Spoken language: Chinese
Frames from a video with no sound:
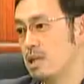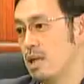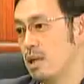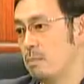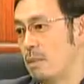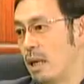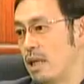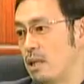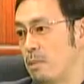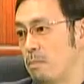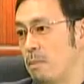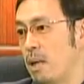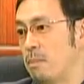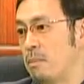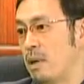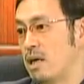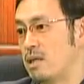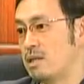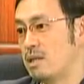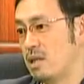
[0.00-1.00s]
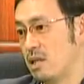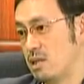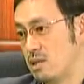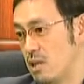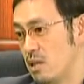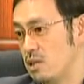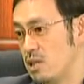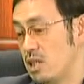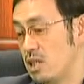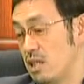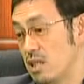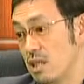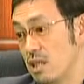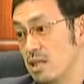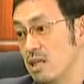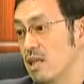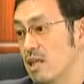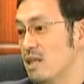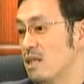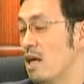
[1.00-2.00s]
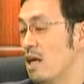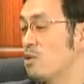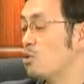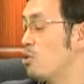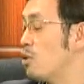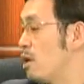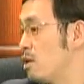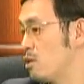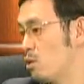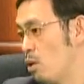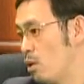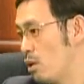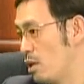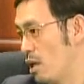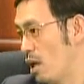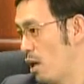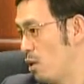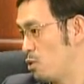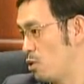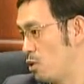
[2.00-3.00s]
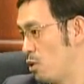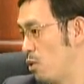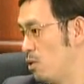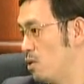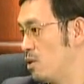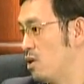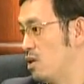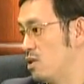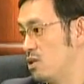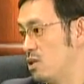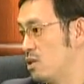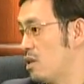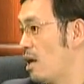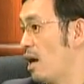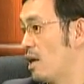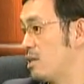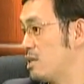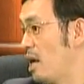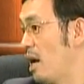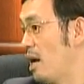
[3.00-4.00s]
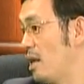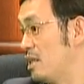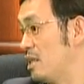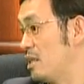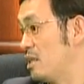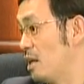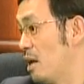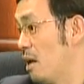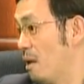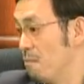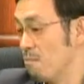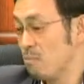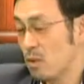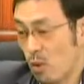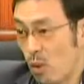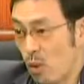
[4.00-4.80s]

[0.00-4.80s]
要再把你妈妈惹生气了。他虽然对你好凶，可是他还是爱你的。